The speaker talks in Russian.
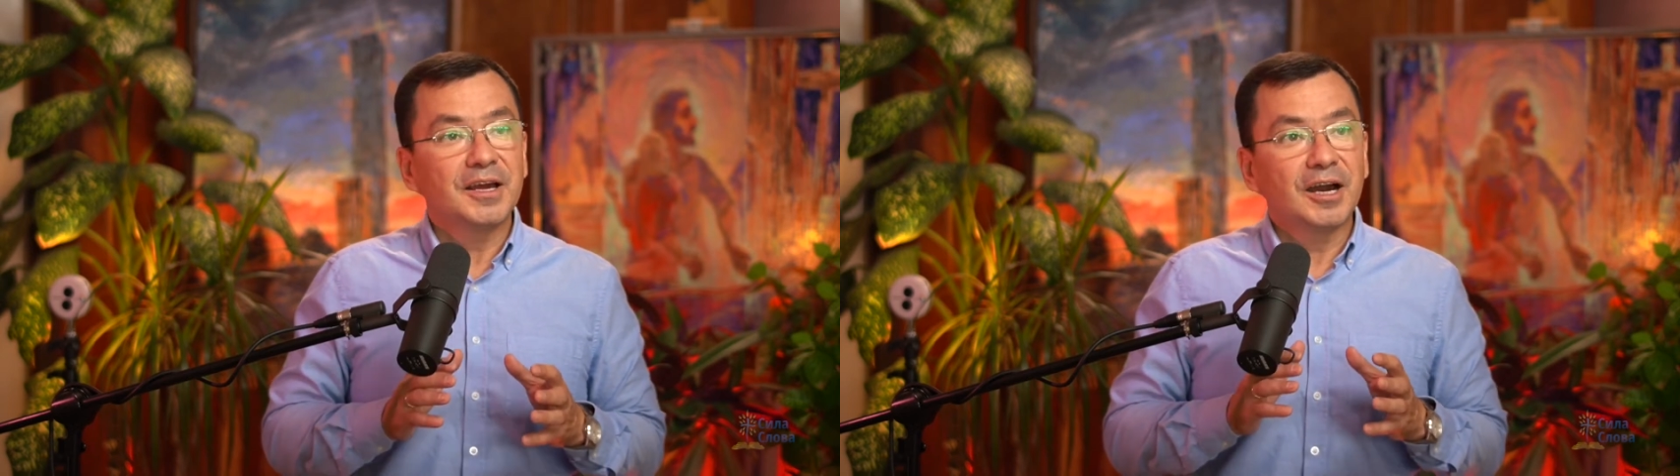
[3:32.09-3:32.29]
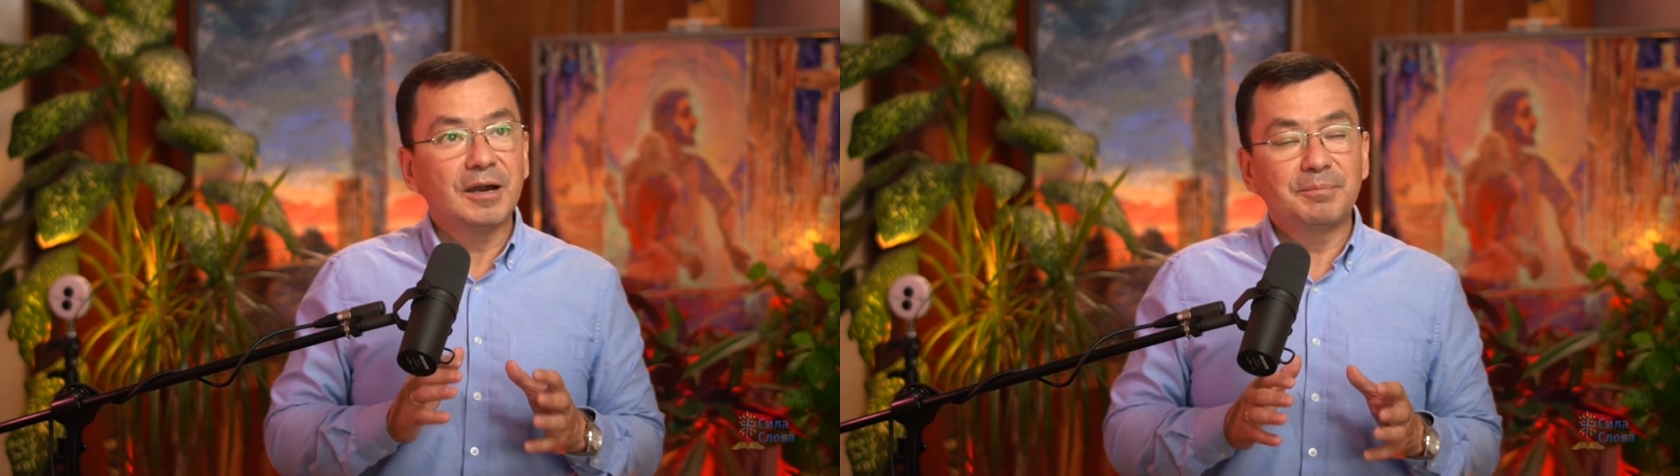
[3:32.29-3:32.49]

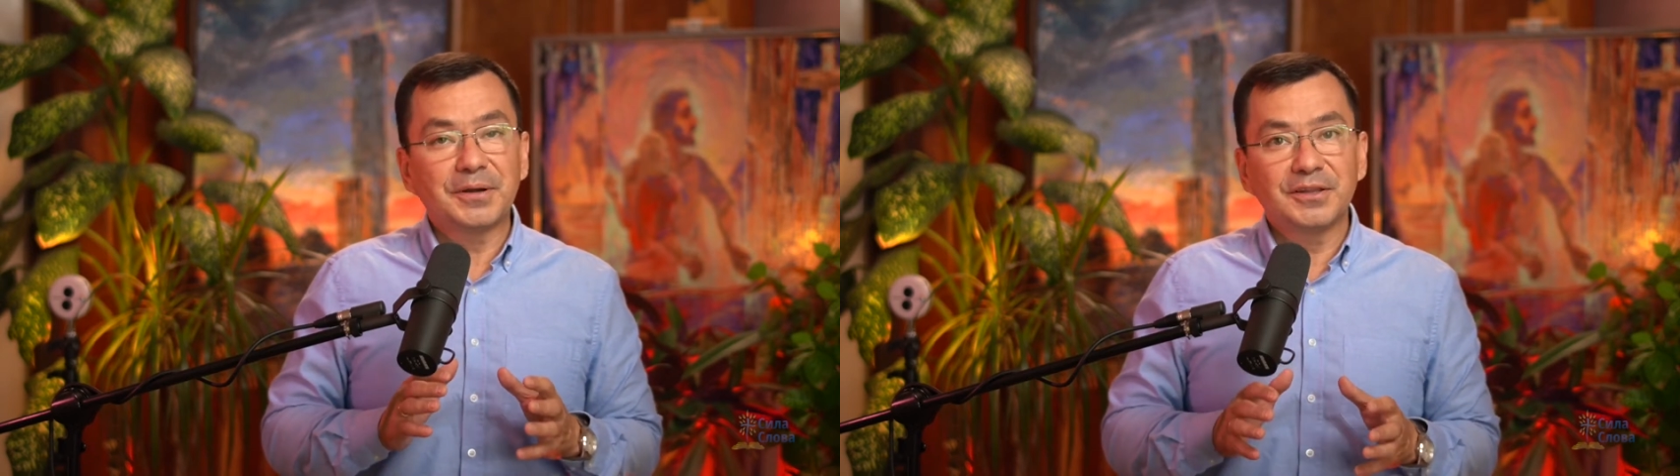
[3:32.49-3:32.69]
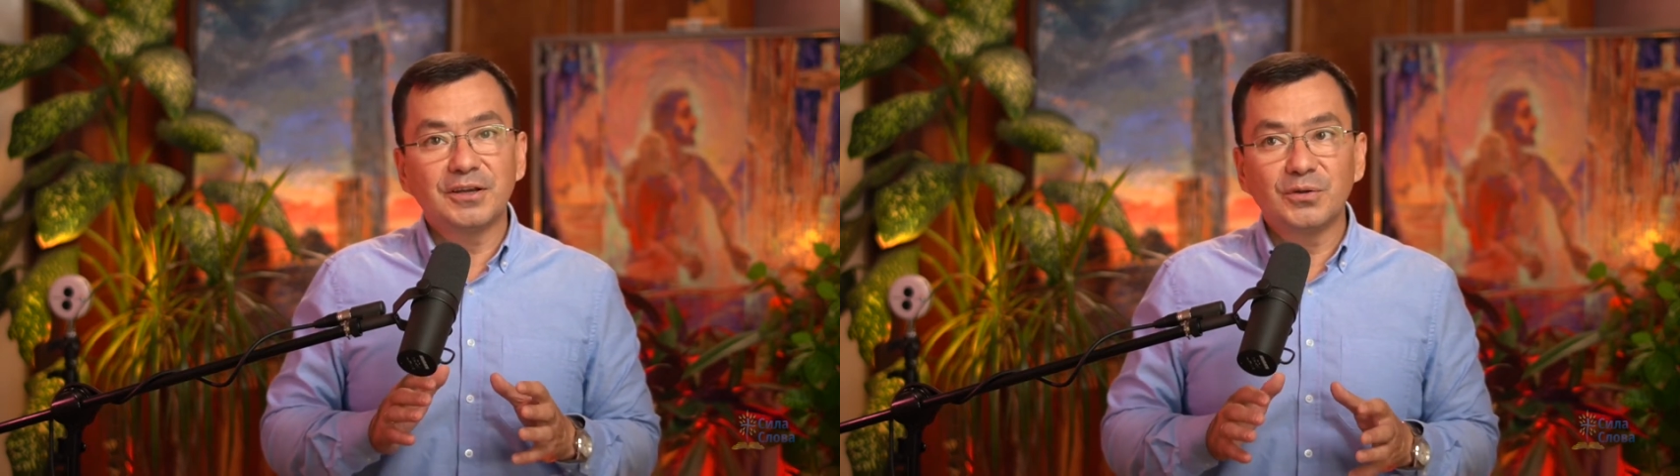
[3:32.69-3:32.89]

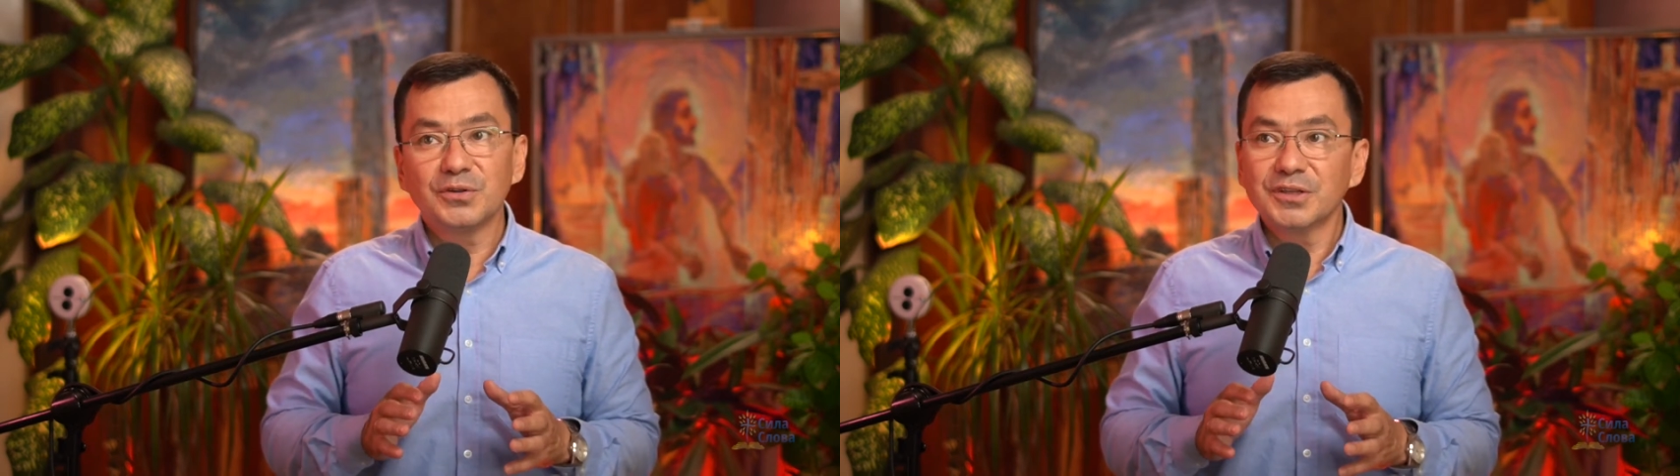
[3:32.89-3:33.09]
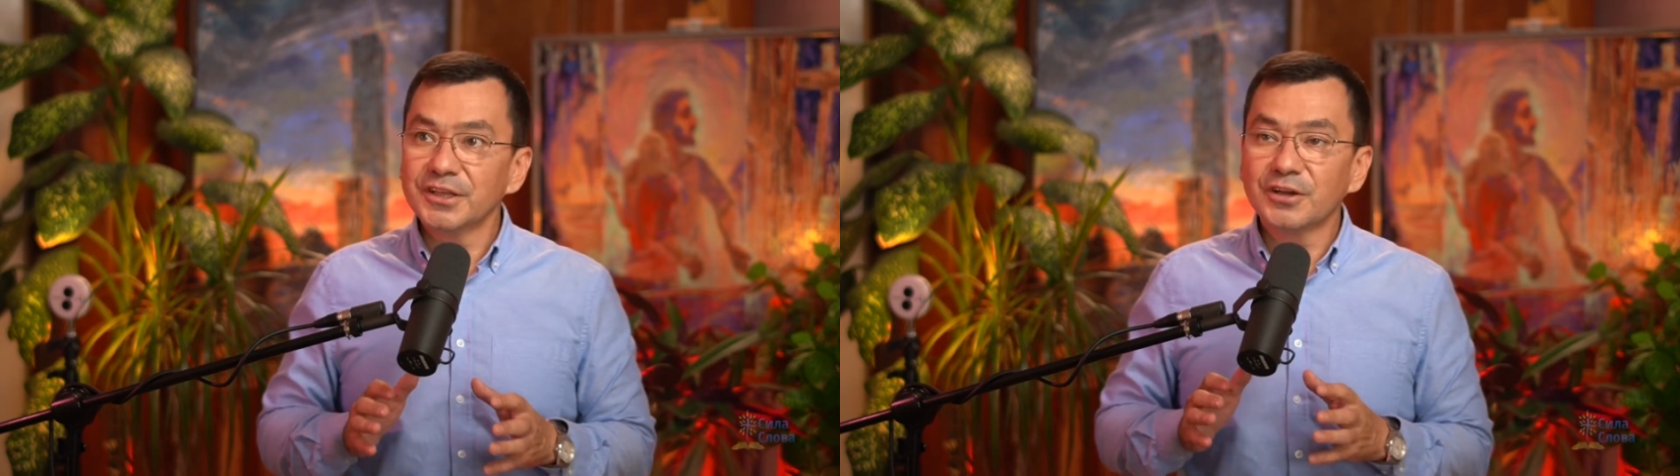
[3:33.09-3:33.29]

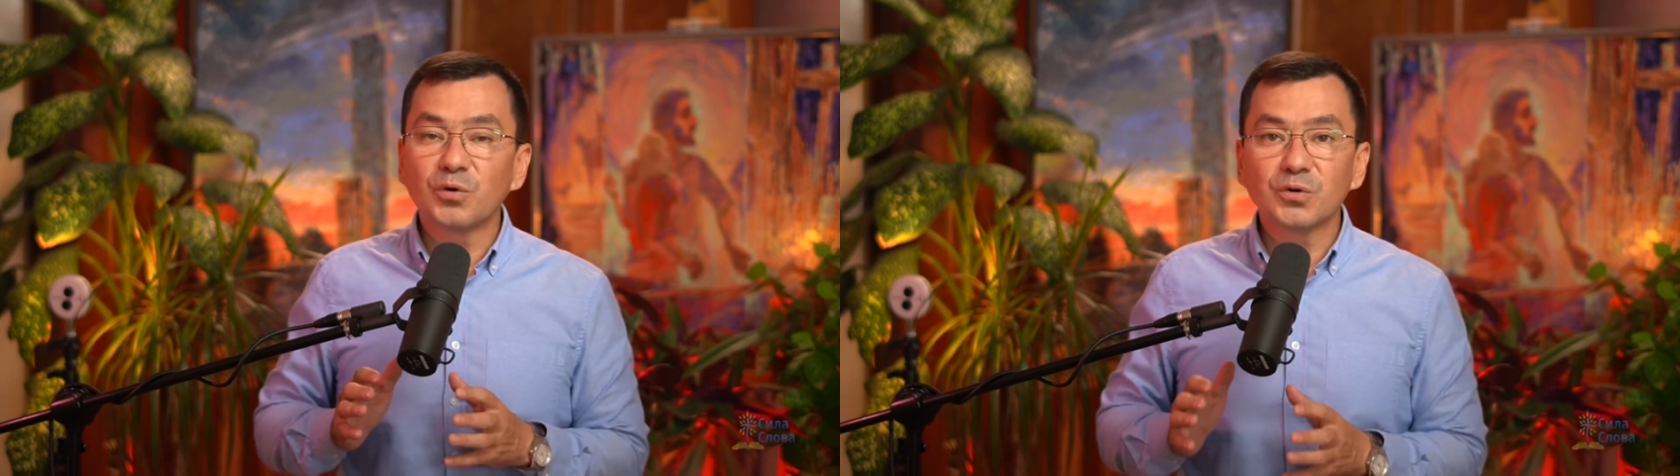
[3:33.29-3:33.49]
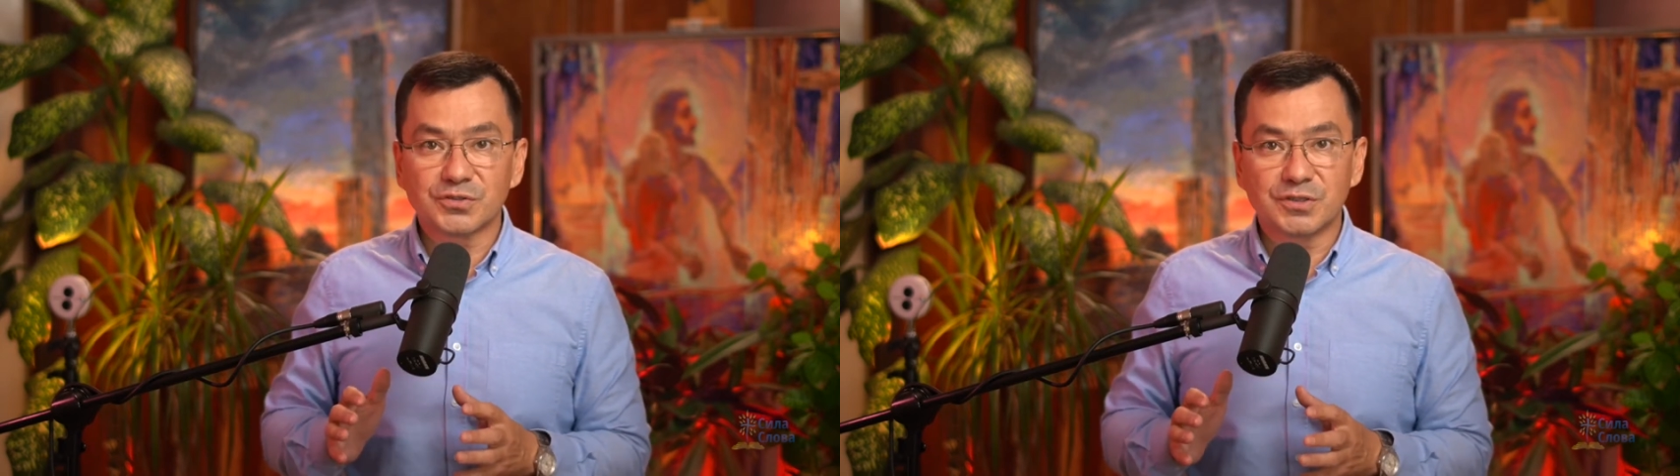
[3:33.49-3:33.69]
определенные
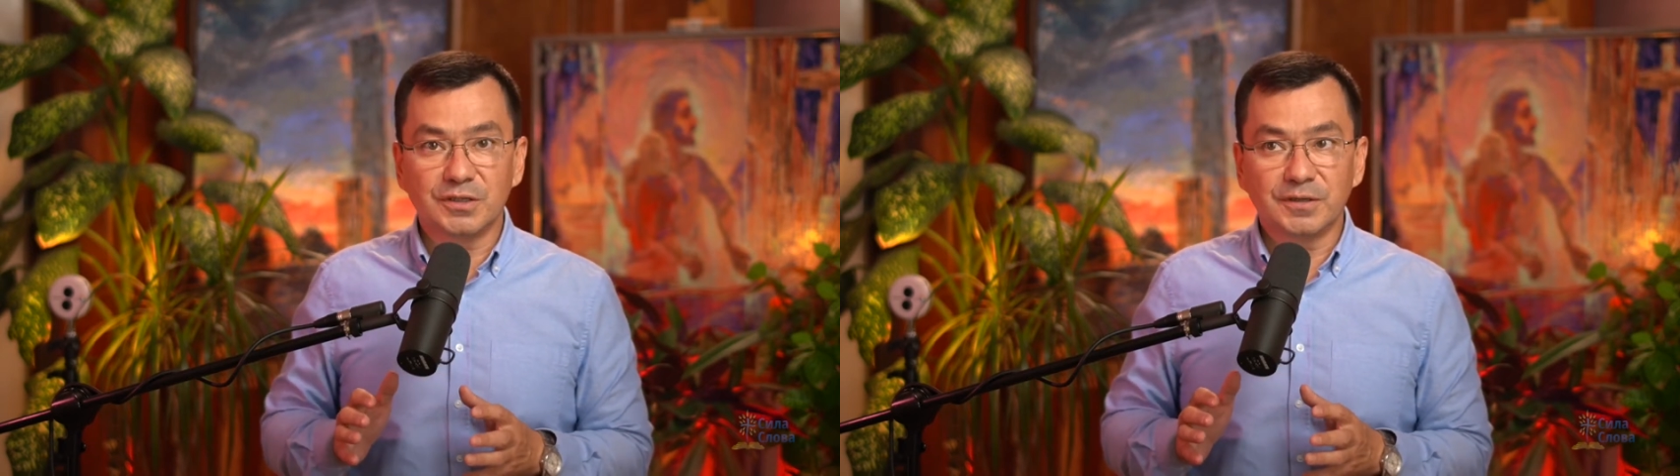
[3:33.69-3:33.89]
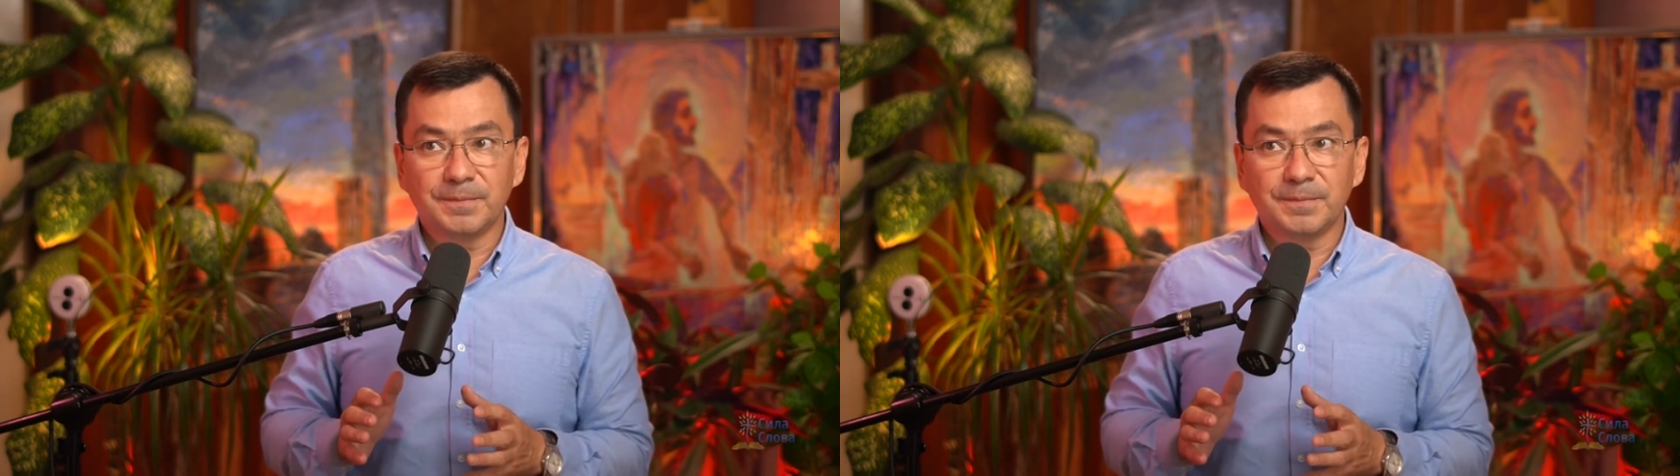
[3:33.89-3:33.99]
козни.